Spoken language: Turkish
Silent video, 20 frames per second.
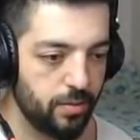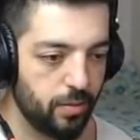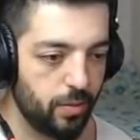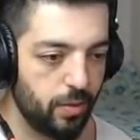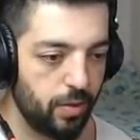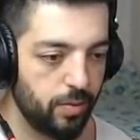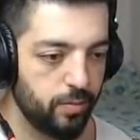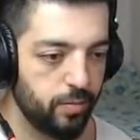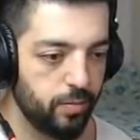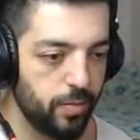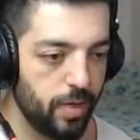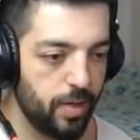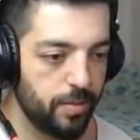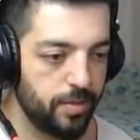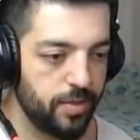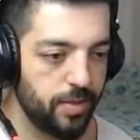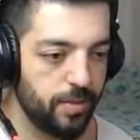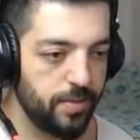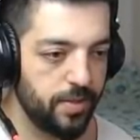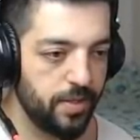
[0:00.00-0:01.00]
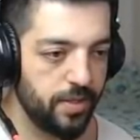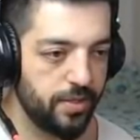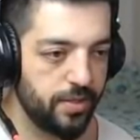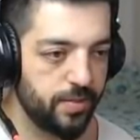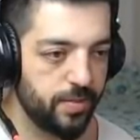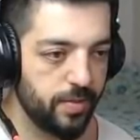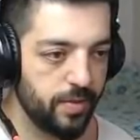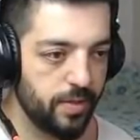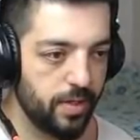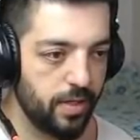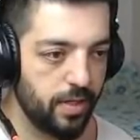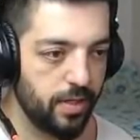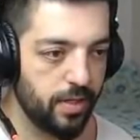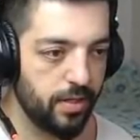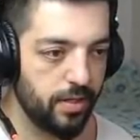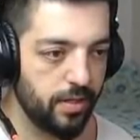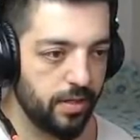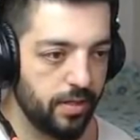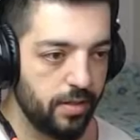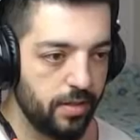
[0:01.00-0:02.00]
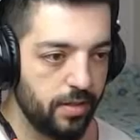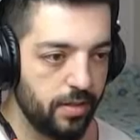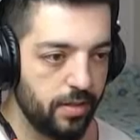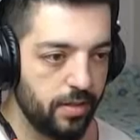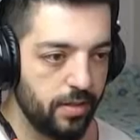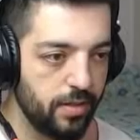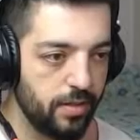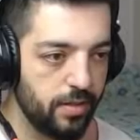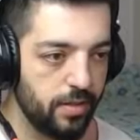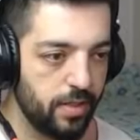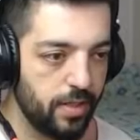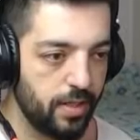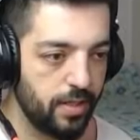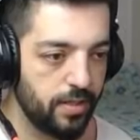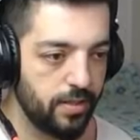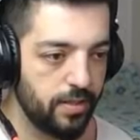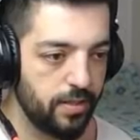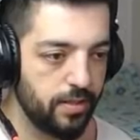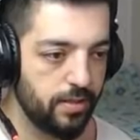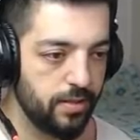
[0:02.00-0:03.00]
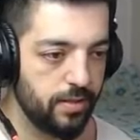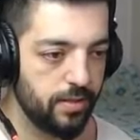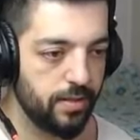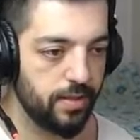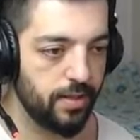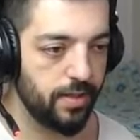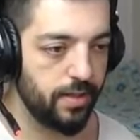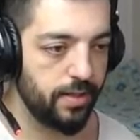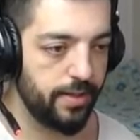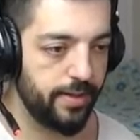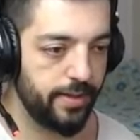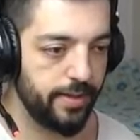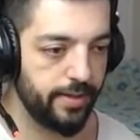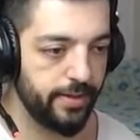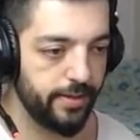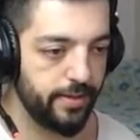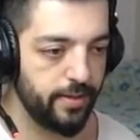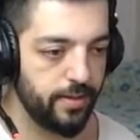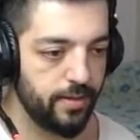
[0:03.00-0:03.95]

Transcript: Oha bu mermi de bir değişmedi ha. Heh. Heh.